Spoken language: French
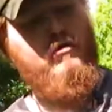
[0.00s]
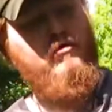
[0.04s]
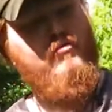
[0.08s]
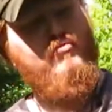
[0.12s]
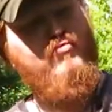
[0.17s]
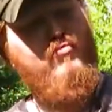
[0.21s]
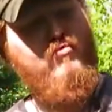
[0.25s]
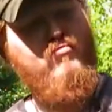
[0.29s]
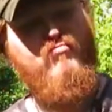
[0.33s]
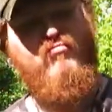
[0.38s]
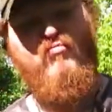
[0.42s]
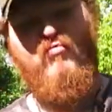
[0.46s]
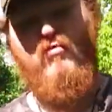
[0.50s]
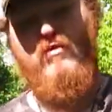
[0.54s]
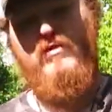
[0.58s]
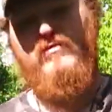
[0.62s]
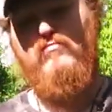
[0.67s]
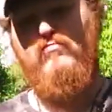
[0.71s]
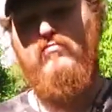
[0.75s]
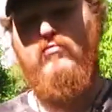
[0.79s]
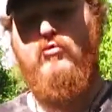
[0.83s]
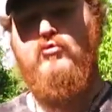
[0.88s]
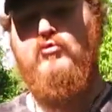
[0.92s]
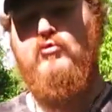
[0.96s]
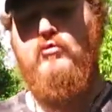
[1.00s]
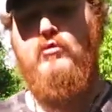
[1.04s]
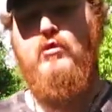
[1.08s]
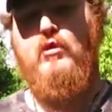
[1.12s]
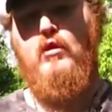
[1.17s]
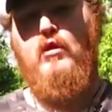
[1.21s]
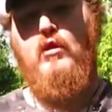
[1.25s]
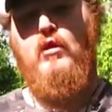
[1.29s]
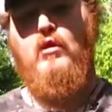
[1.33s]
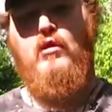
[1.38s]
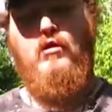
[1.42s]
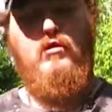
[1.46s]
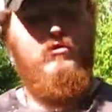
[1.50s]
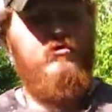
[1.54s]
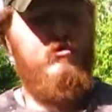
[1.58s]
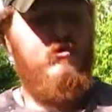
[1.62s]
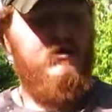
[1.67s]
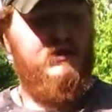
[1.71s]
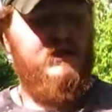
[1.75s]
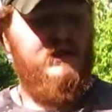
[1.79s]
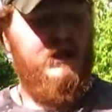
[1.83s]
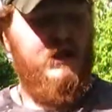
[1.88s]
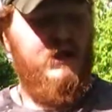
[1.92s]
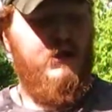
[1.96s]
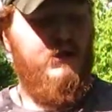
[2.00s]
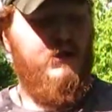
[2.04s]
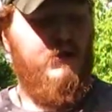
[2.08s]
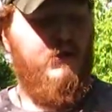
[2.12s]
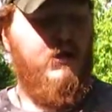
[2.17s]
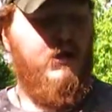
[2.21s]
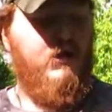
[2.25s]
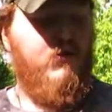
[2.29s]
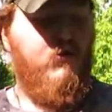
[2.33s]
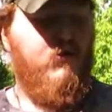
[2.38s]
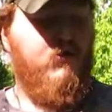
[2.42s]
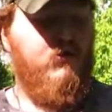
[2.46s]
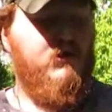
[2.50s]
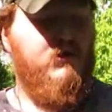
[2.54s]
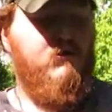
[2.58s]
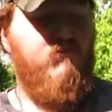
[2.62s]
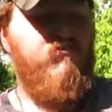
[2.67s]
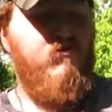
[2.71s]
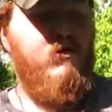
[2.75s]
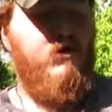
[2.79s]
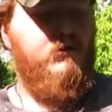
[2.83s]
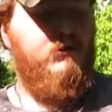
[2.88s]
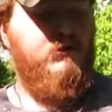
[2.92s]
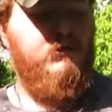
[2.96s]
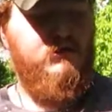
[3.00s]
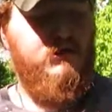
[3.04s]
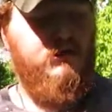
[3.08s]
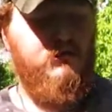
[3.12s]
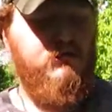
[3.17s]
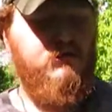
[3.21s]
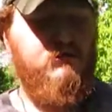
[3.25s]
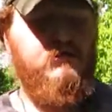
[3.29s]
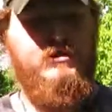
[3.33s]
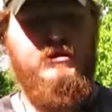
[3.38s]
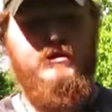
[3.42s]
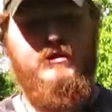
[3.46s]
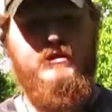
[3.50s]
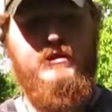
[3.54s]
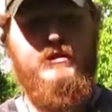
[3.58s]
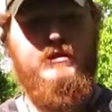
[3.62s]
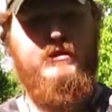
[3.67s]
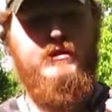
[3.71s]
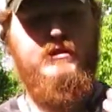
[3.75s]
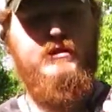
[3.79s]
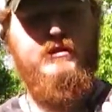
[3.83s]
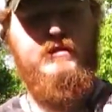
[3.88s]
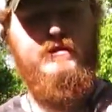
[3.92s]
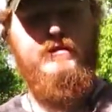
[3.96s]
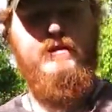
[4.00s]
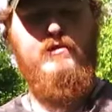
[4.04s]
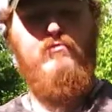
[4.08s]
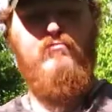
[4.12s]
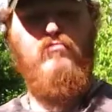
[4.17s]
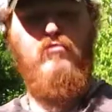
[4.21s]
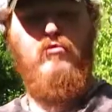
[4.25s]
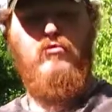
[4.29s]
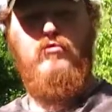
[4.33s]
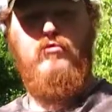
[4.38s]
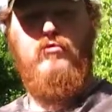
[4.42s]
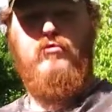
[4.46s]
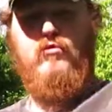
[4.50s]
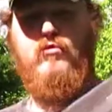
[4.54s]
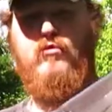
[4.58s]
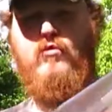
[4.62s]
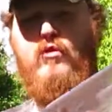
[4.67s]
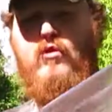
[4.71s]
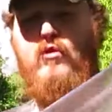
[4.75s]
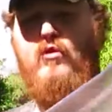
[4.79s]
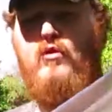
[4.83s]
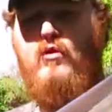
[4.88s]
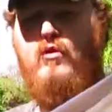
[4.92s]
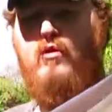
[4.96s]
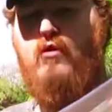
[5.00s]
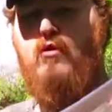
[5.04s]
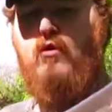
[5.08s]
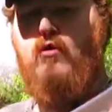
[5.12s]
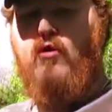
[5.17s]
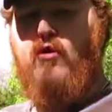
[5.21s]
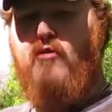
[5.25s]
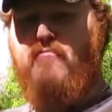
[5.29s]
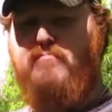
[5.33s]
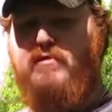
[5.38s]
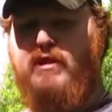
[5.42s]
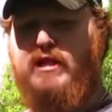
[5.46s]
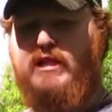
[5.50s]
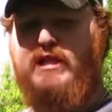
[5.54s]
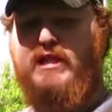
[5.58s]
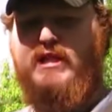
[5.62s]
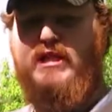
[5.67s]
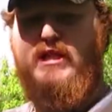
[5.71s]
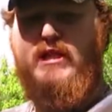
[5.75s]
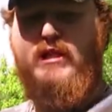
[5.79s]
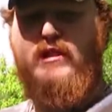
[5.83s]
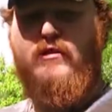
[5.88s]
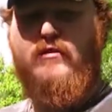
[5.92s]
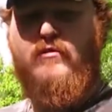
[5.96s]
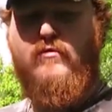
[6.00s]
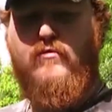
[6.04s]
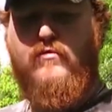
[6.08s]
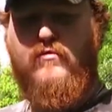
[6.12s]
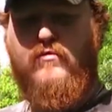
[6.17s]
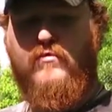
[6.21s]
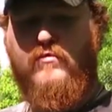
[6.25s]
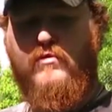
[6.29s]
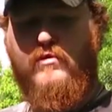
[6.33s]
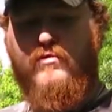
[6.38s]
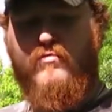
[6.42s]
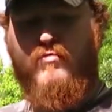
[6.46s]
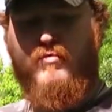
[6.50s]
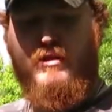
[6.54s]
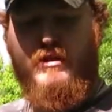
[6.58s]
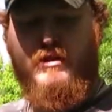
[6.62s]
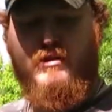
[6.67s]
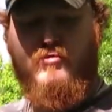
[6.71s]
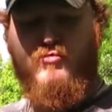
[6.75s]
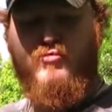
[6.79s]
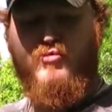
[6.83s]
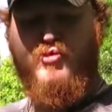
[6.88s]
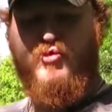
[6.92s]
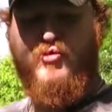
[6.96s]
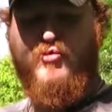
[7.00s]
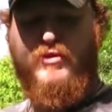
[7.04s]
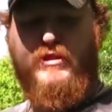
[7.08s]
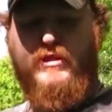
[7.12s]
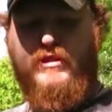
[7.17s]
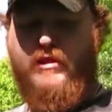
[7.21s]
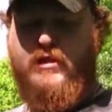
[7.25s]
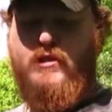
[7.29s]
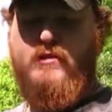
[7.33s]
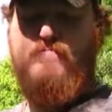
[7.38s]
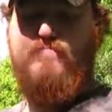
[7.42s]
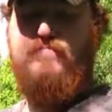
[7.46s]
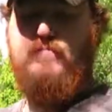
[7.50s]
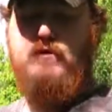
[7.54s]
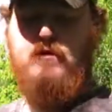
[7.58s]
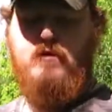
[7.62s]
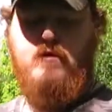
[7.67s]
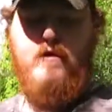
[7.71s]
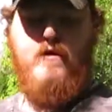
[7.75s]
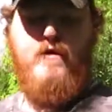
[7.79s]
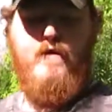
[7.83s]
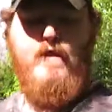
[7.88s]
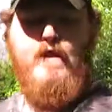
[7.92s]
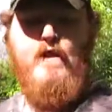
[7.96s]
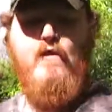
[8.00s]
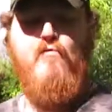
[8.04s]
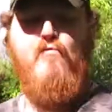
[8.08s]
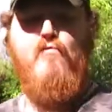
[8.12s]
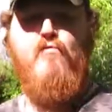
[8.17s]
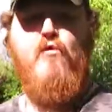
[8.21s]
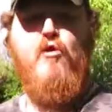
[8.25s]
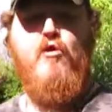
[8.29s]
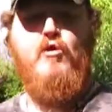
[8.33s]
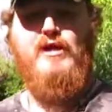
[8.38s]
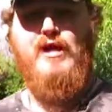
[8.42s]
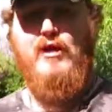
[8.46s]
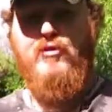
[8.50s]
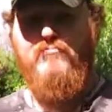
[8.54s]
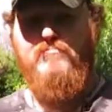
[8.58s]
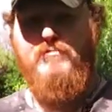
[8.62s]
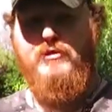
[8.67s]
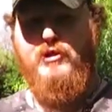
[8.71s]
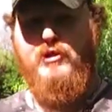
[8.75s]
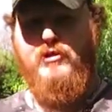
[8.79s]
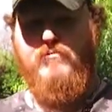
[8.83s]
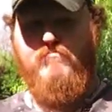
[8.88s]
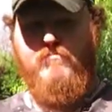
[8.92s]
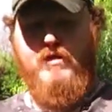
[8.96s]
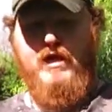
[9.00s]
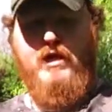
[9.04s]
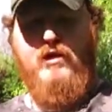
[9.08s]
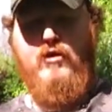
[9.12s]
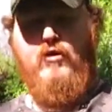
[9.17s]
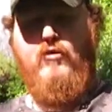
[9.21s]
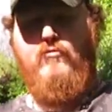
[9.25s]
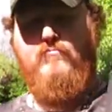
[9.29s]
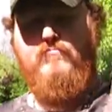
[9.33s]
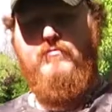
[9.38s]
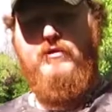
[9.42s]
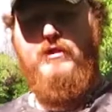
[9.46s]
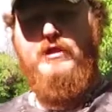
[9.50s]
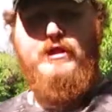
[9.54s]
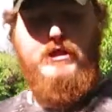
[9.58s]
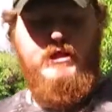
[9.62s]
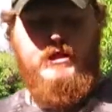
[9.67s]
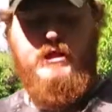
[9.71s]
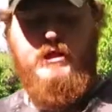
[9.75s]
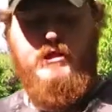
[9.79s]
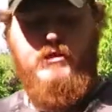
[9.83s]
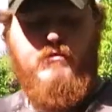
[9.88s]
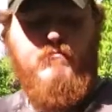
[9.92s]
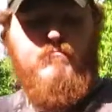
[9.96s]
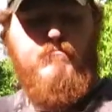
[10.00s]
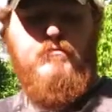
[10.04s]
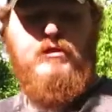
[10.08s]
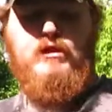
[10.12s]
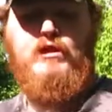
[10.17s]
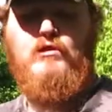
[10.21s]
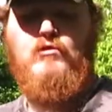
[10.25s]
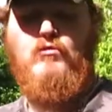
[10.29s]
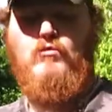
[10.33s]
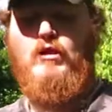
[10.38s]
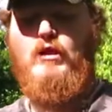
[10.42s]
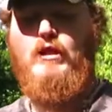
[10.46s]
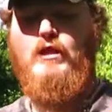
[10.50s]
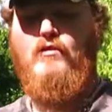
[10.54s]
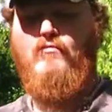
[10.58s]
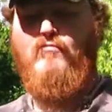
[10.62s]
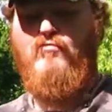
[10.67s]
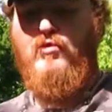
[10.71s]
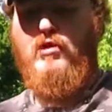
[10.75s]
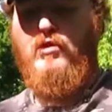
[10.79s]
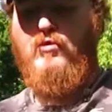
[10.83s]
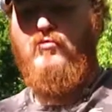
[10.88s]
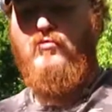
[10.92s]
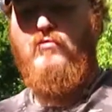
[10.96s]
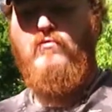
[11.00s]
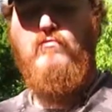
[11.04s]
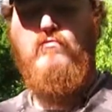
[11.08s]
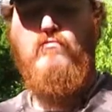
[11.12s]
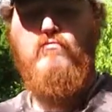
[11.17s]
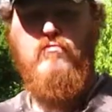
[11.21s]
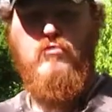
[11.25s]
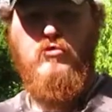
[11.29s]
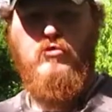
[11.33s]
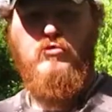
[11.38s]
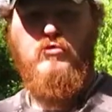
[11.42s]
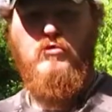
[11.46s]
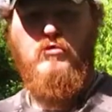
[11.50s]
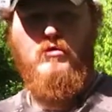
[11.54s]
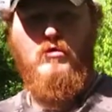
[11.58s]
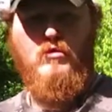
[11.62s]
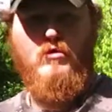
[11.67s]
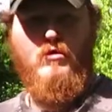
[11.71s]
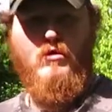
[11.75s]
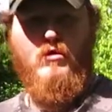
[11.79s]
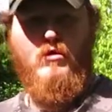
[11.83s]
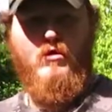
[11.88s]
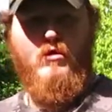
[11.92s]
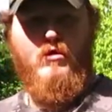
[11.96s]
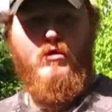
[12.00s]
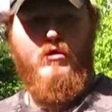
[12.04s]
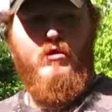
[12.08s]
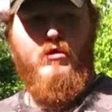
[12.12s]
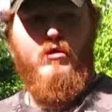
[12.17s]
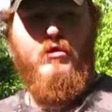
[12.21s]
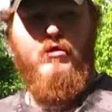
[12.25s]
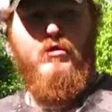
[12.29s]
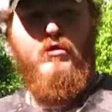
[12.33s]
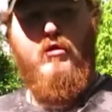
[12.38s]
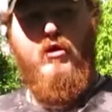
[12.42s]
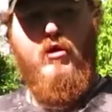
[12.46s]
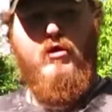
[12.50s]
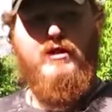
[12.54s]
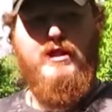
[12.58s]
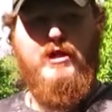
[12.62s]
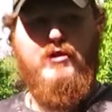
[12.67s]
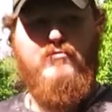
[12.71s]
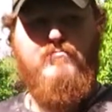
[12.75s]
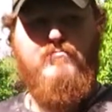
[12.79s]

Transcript: euh, deux ou trois gourdes dans le sac. Alors, soit des, gourdes en, plastique euh, solide, je dirais, ou en aluminium. Alors, l'idée serait d'avoir une gourde euh, en